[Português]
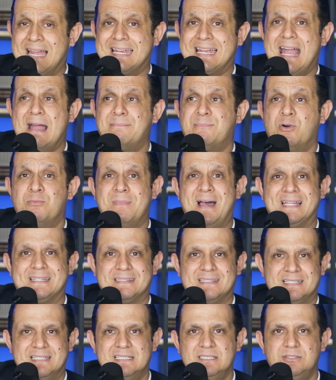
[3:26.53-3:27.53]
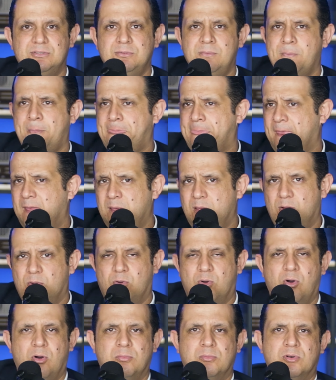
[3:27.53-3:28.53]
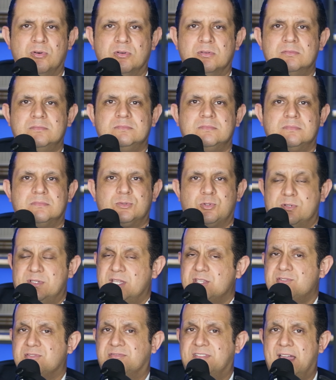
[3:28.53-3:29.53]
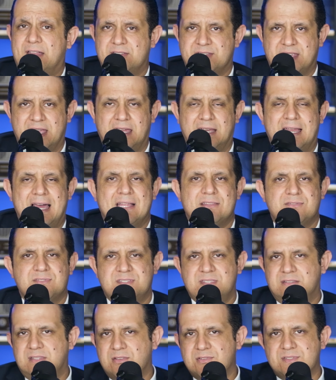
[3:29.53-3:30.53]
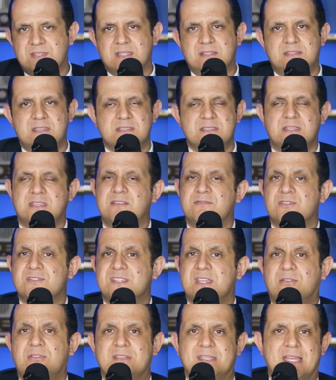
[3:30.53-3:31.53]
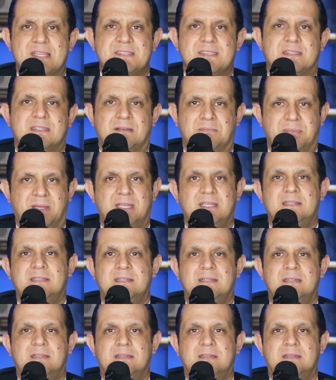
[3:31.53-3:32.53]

acabam matando, como conheço vários relatos e tenho certeza que você conhece também.